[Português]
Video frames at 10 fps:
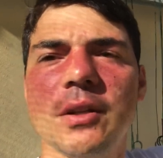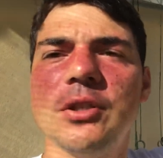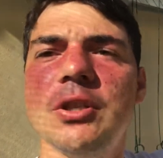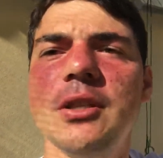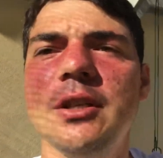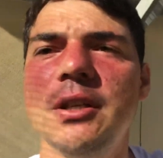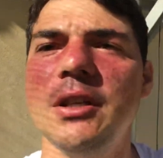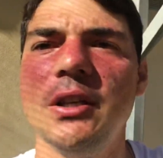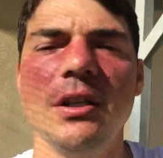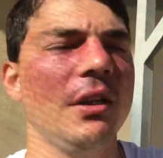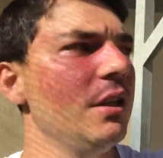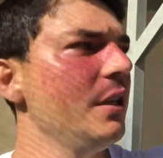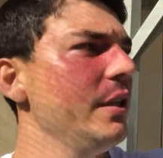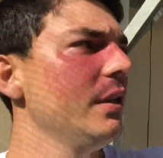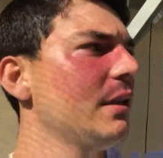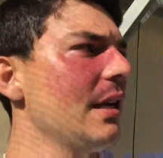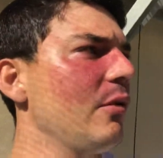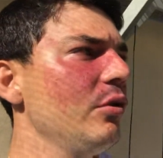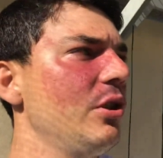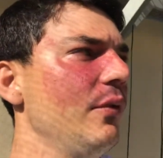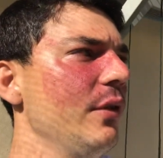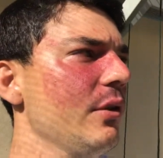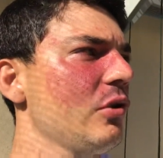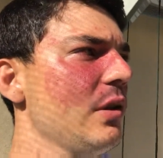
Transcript: de estar tá cultivando